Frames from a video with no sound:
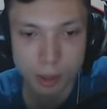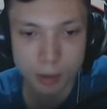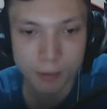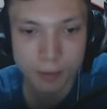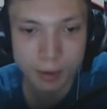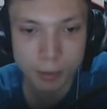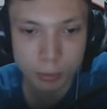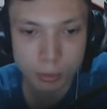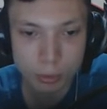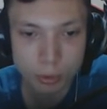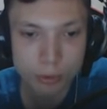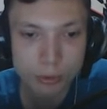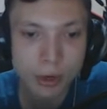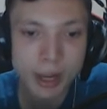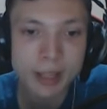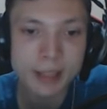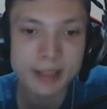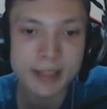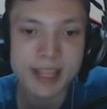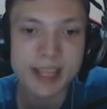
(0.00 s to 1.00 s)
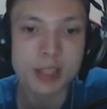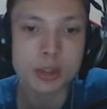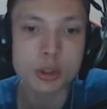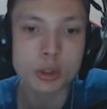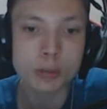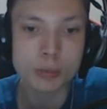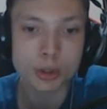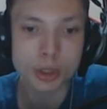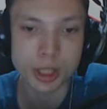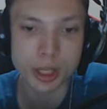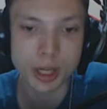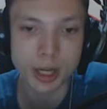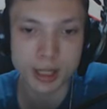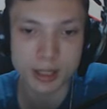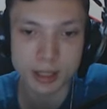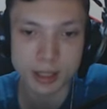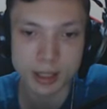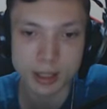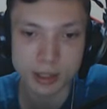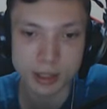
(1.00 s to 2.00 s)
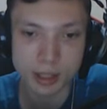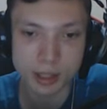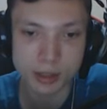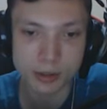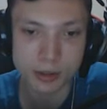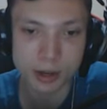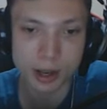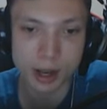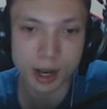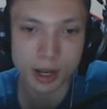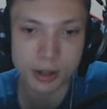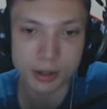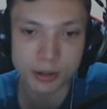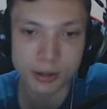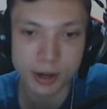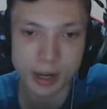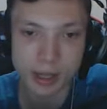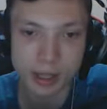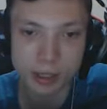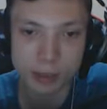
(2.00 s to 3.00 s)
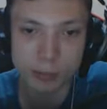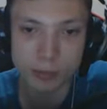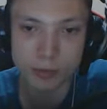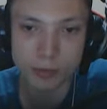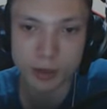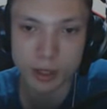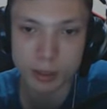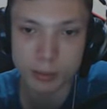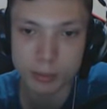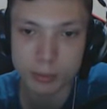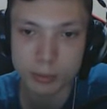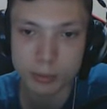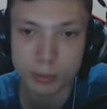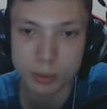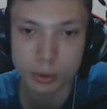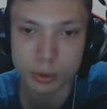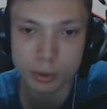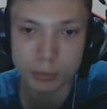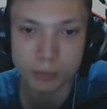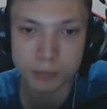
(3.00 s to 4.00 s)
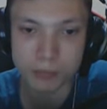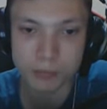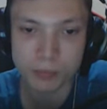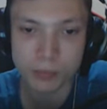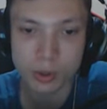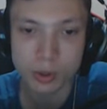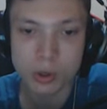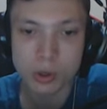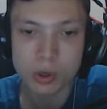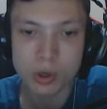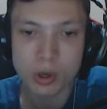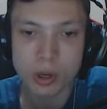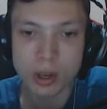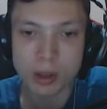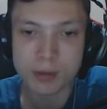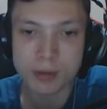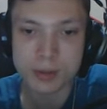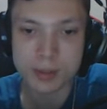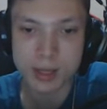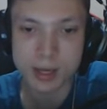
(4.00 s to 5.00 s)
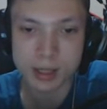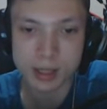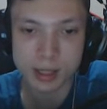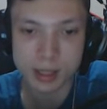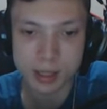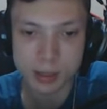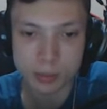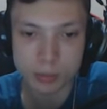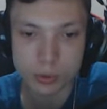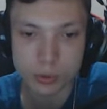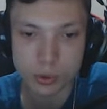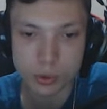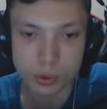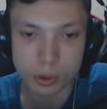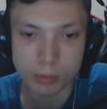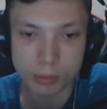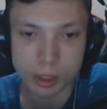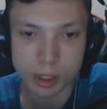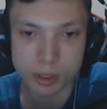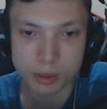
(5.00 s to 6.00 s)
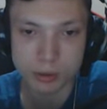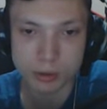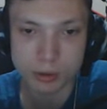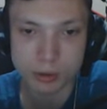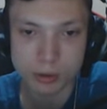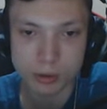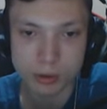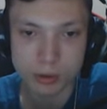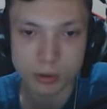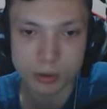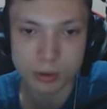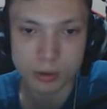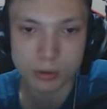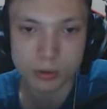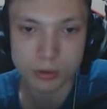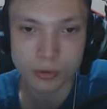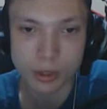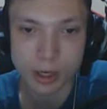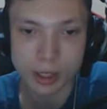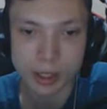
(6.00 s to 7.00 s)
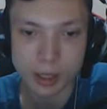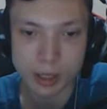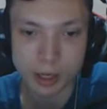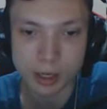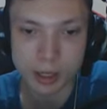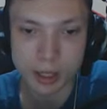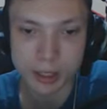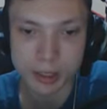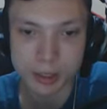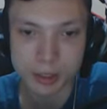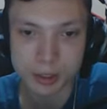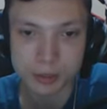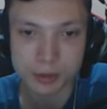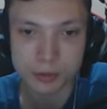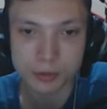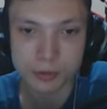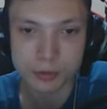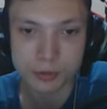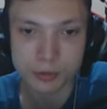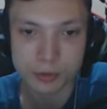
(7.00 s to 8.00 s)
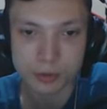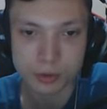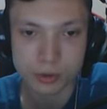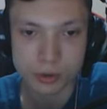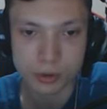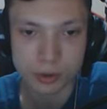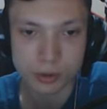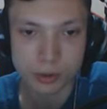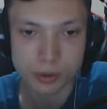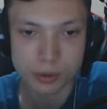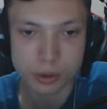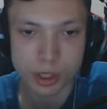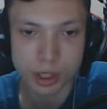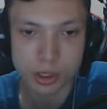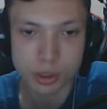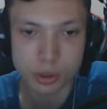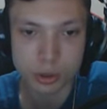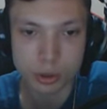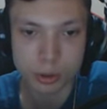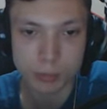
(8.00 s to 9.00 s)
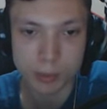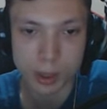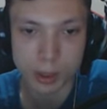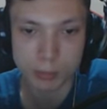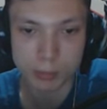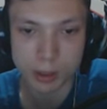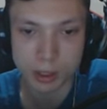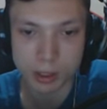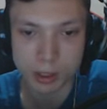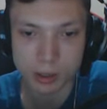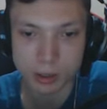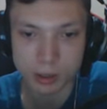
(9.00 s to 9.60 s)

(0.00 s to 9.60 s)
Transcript: Ve bu renk değişiyormuş herhalde. Ya da ayrı renk mi var bilmiyorum. Efsane değil mi? Şuna bakın. Rengarenk. Değişiyor bak bak.